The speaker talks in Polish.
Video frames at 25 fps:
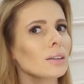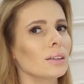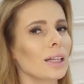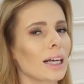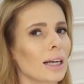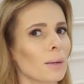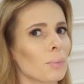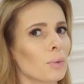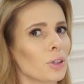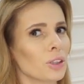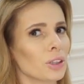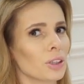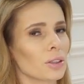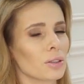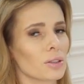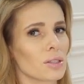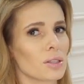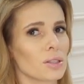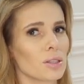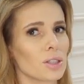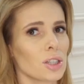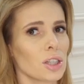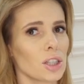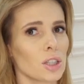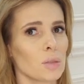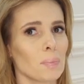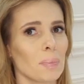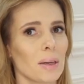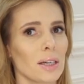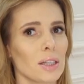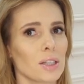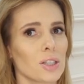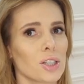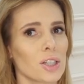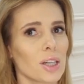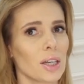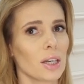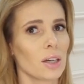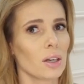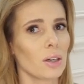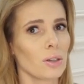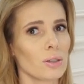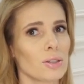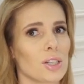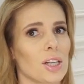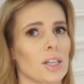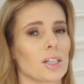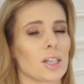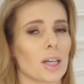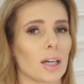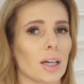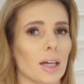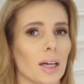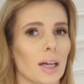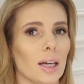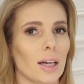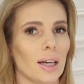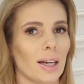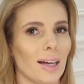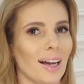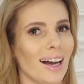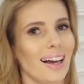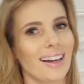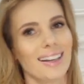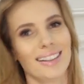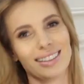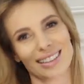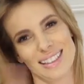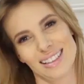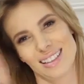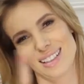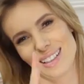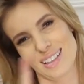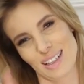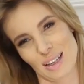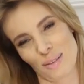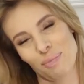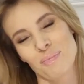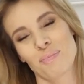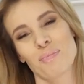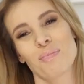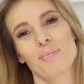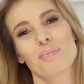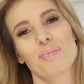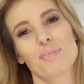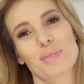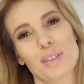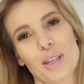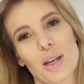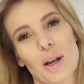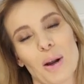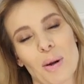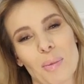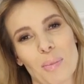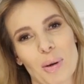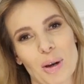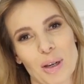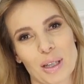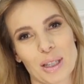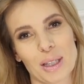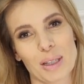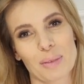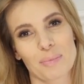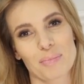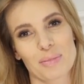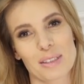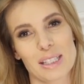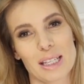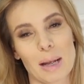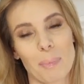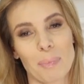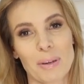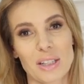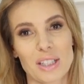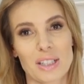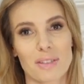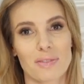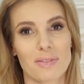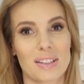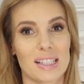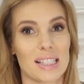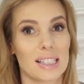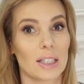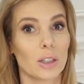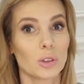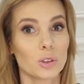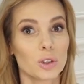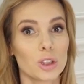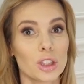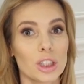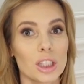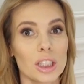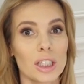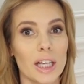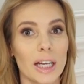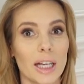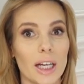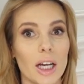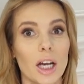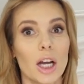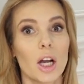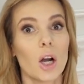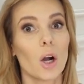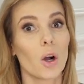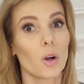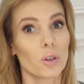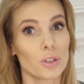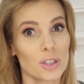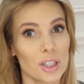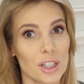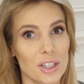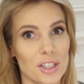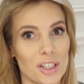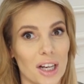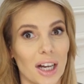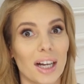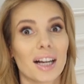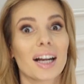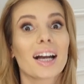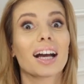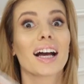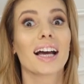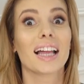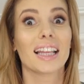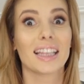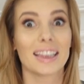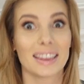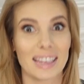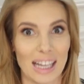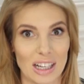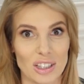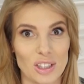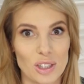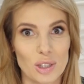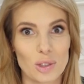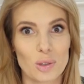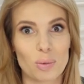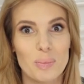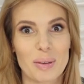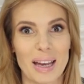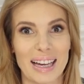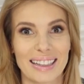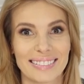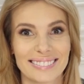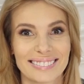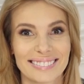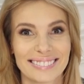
Tak, moi drodzy, dziś będzie o dzieciach. Ale nie, nie, nie. Nie o moich. Zapraszam Was na odcinek o dzieciach na ślubie.